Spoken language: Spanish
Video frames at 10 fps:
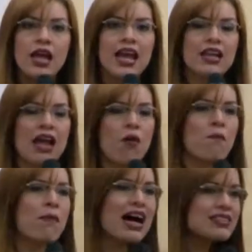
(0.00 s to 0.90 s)
la
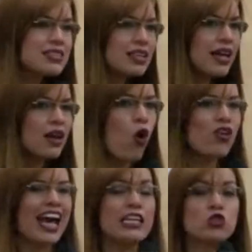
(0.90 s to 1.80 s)
base o
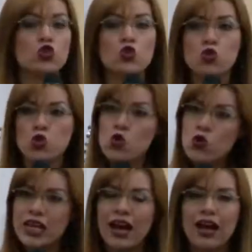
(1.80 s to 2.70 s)
la
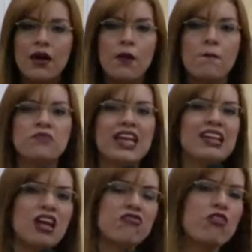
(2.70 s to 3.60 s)
estructura de
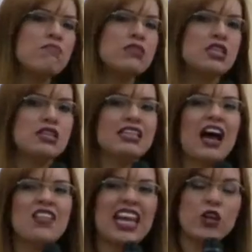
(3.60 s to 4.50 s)
la
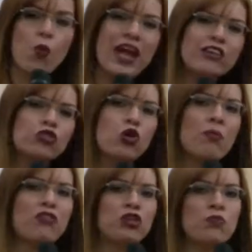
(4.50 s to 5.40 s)
familia, de nuestro
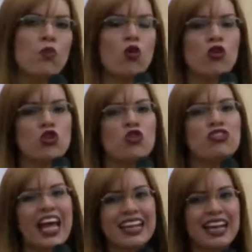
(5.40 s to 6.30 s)
matrimonio,
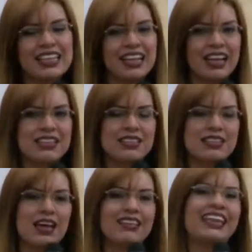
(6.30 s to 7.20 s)
de la
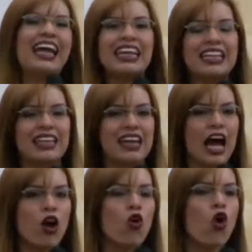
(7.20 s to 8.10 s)
iglesia, del
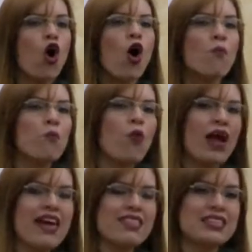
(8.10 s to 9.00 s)
liderazgo,
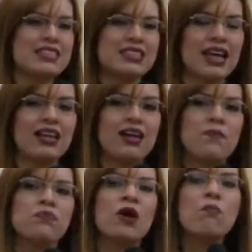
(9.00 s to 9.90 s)
puede ser
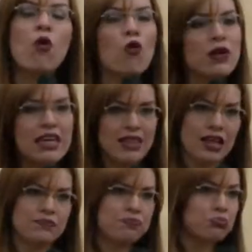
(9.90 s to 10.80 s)

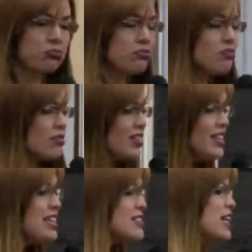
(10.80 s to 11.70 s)
movida
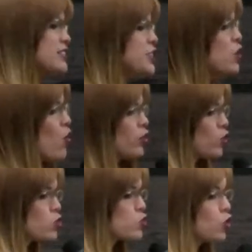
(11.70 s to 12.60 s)
y es allí
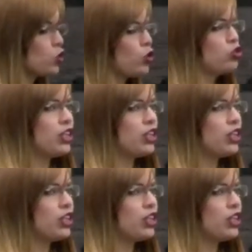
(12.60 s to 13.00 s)
cuando nosotros